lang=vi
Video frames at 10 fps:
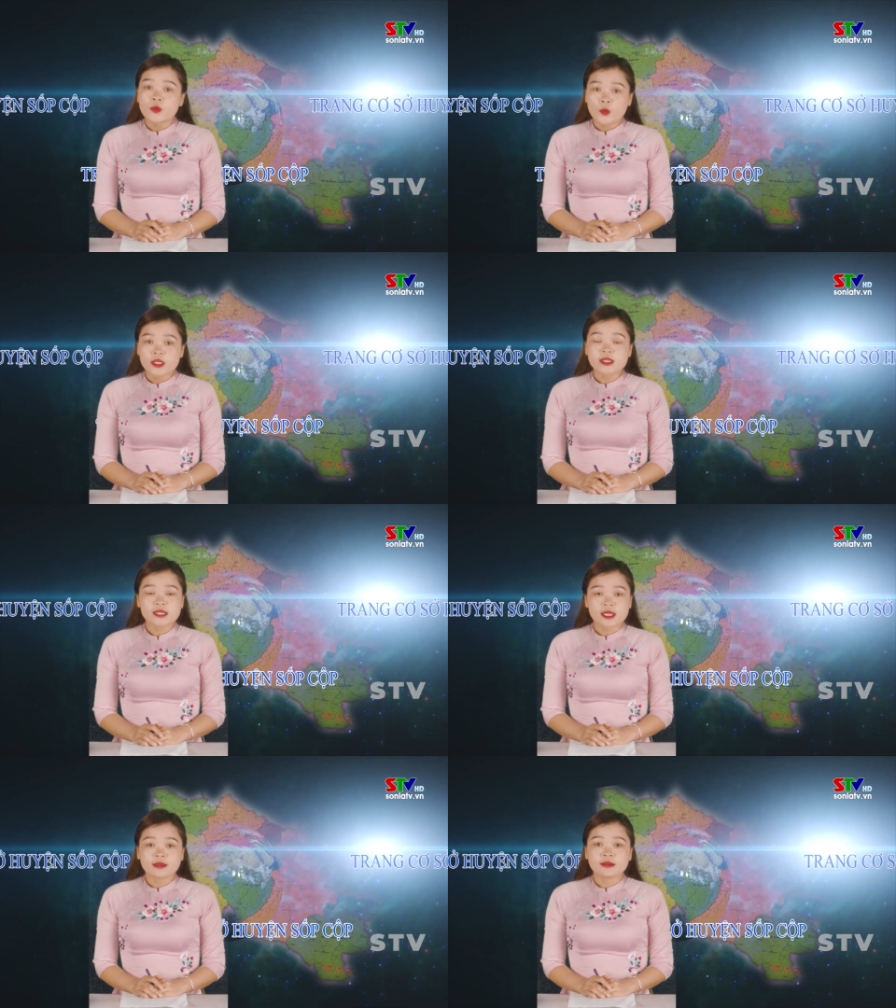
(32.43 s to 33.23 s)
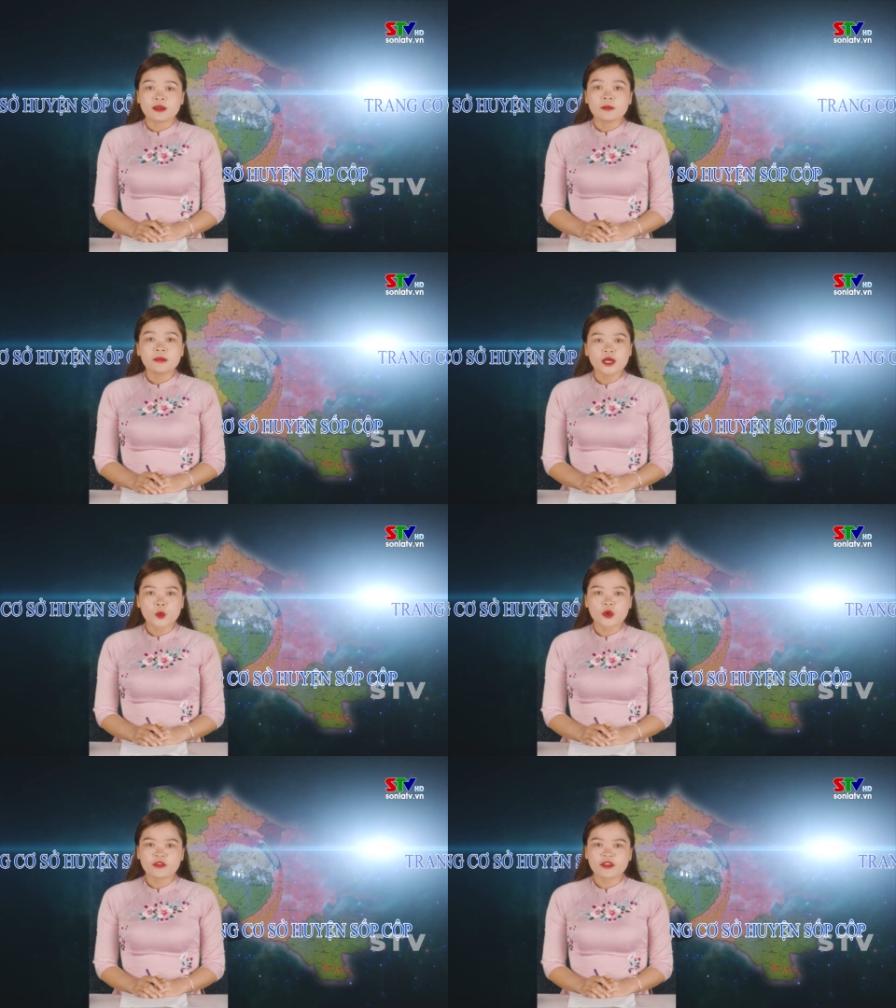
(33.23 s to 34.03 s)
Cuối chương trình, mời
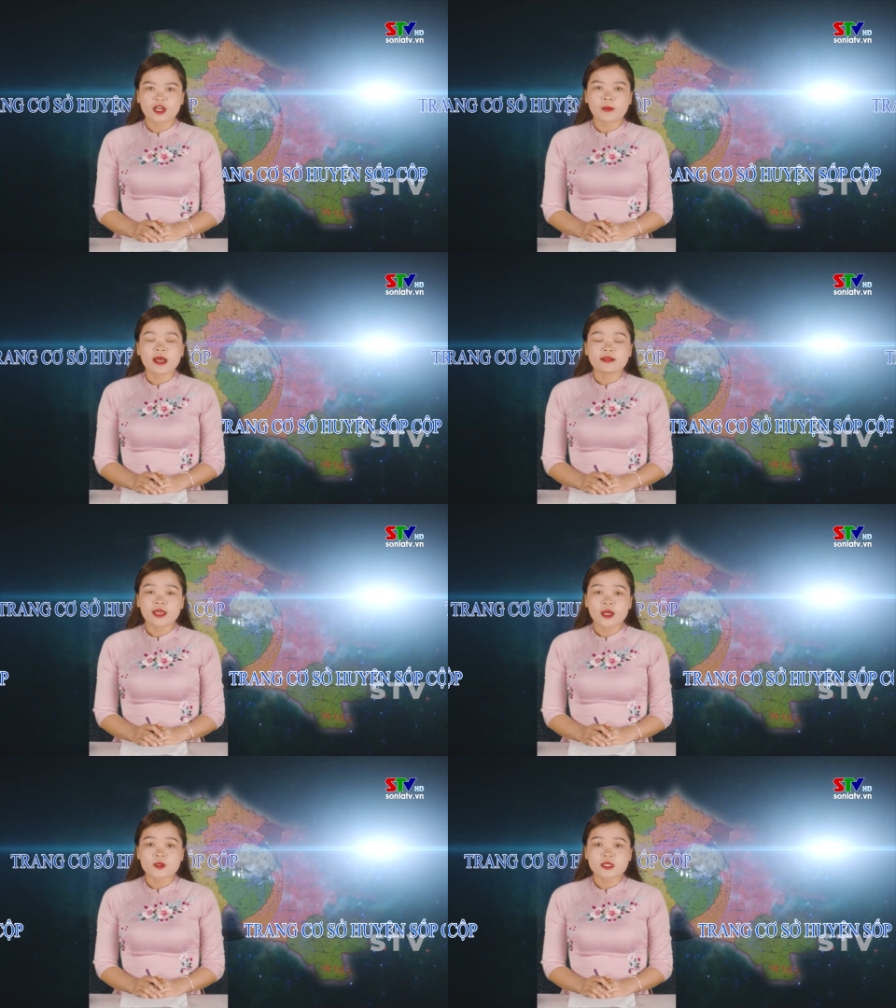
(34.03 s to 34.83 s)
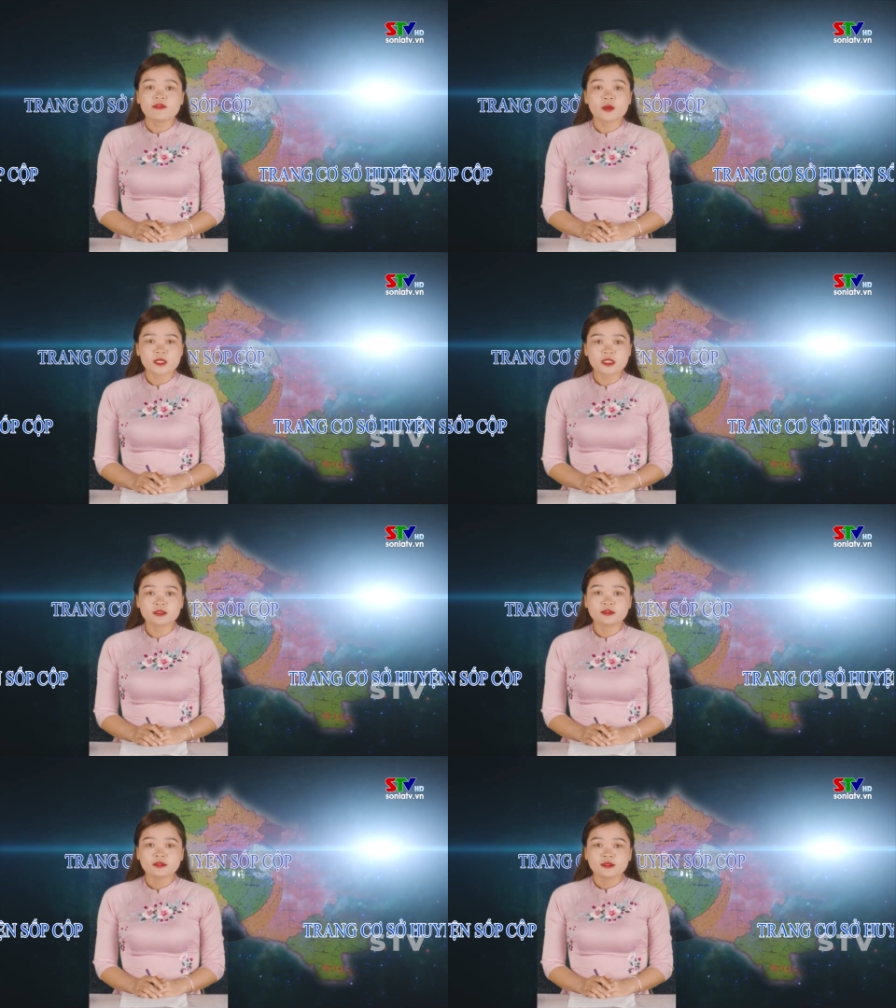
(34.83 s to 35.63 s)
quý vị và các bạn theo dõi phóng sự.